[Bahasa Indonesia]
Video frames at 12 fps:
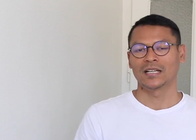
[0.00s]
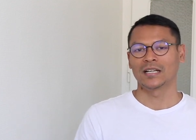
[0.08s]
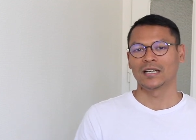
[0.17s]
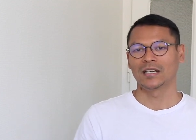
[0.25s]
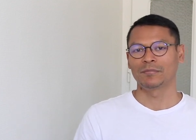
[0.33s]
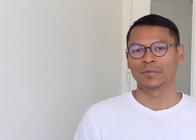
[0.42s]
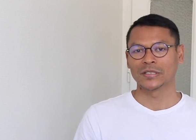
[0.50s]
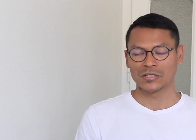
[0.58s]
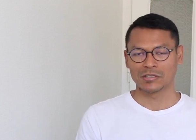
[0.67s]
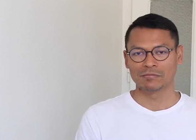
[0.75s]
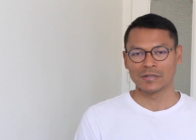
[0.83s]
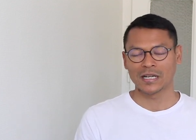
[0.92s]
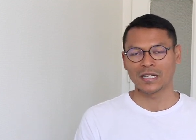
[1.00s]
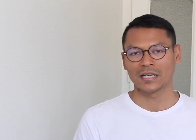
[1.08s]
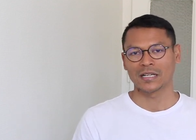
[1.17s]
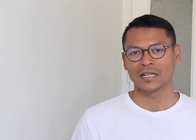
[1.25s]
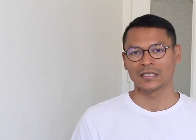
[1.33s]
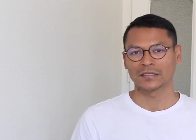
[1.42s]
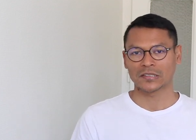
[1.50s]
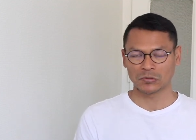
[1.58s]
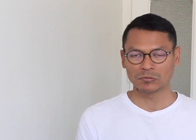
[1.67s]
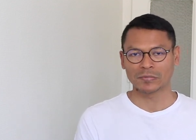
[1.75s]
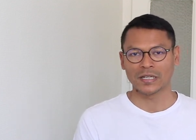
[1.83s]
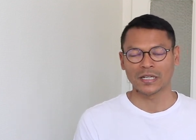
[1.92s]
uh, penerjemah
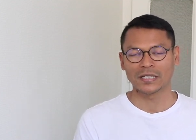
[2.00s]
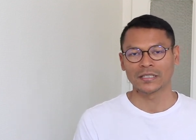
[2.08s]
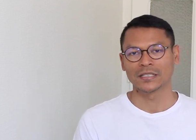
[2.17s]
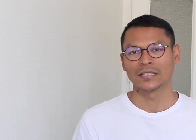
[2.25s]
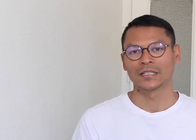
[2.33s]
tersumpah